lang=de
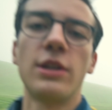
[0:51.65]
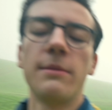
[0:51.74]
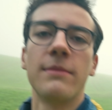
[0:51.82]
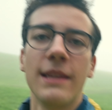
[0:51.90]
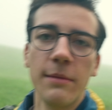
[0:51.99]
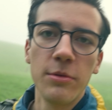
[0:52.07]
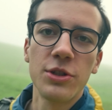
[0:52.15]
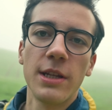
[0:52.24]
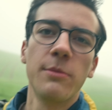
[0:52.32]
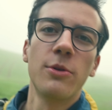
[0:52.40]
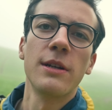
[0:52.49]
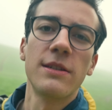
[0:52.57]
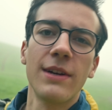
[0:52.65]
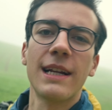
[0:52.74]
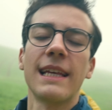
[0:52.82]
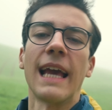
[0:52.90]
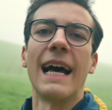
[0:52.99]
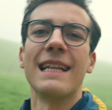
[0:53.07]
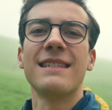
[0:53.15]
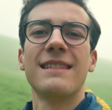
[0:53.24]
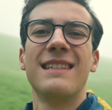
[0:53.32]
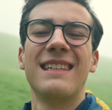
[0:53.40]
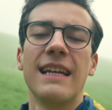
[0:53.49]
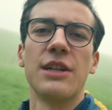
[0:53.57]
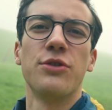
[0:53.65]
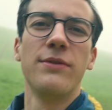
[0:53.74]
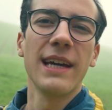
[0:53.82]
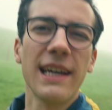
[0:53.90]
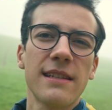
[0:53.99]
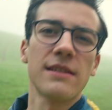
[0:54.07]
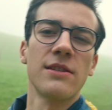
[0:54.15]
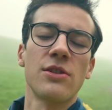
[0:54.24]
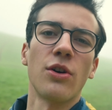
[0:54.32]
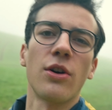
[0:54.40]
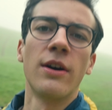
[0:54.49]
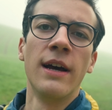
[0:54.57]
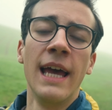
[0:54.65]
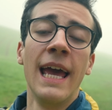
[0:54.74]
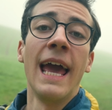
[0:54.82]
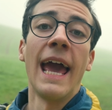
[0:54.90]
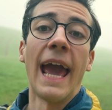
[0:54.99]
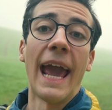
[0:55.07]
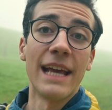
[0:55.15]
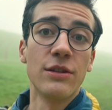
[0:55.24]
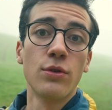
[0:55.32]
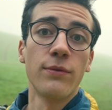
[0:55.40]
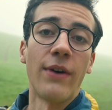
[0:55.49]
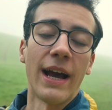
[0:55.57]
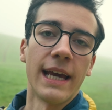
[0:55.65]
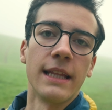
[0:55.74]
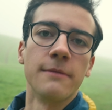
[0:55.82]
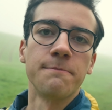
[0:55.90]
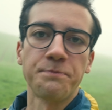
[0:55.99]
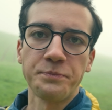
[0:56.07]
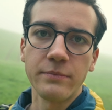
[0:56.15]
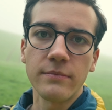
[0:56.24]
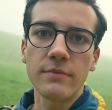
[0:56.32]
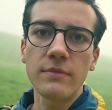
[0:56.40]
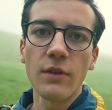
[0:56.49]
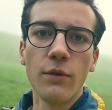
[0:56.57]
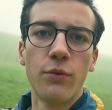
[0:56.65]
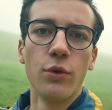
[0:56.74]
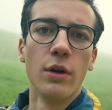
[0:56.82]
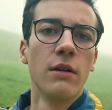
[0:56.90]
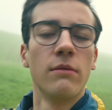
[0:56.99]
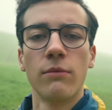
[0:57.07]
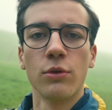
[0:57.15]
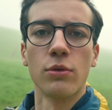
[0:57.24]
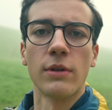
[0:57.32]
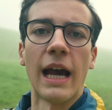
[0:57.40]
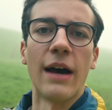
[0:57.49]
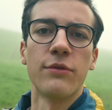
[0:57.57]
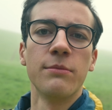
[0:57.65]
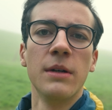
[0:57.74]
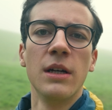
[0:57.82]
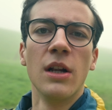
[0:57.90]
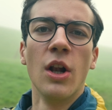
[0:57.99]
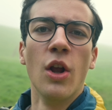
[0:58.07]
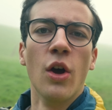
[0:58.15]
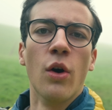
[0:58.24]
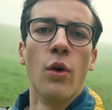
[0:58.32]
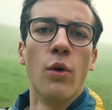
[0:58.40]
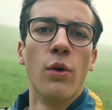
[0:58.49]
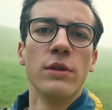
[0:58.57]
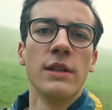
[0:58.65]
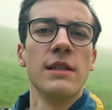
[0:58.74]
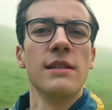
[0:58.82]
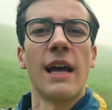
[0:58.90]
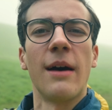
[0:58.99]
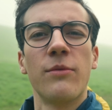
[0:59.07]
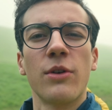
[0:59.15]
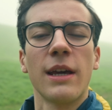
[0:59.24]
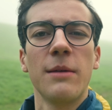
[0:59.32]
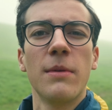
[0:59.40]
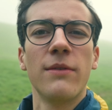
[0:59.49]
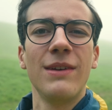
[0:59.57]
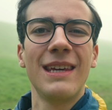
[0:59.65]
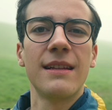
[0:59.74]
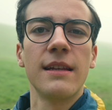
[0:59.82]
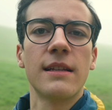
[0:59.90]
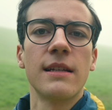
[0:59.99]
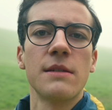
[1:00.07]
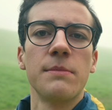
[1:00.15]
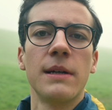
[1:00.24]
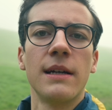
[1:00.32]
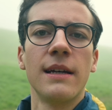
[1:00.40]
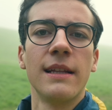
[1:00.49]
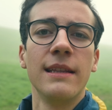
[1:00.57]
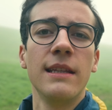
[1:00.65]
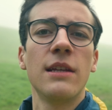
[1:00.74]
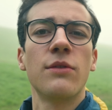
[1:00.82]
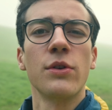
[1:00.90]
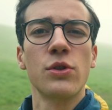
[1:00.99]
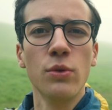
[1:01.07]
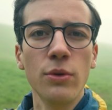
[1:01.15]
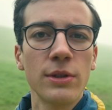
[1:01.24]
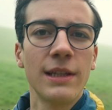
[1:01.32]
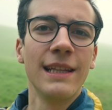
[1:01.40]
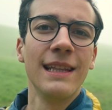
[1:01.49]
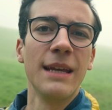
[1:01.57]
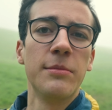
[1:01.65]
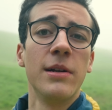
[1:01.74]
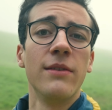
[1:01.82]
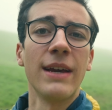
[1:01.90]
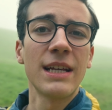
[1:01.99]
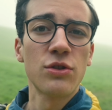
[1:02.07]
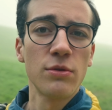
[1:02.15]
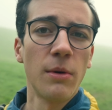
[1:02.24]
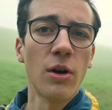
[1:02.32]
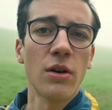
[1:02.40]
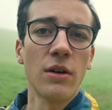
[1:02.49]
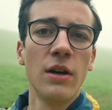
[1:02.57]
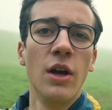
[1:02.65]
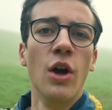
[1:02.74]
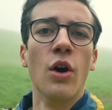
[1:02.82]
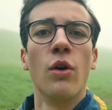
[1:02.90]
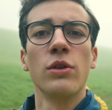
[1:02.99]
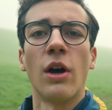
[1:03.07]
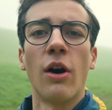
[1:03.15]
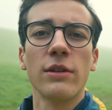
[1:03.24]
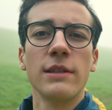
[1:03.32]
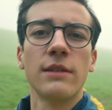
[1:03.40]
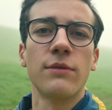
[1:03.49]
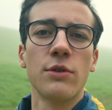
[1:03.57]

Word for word: stimmt, Nebelstimmung ist wirklich eines der schwierigsten Sachen einzufangen für Fotografen. Und es ist einfach immer wichtig, dass man nicht versucht, den Nebel wegzumachen und auch nicht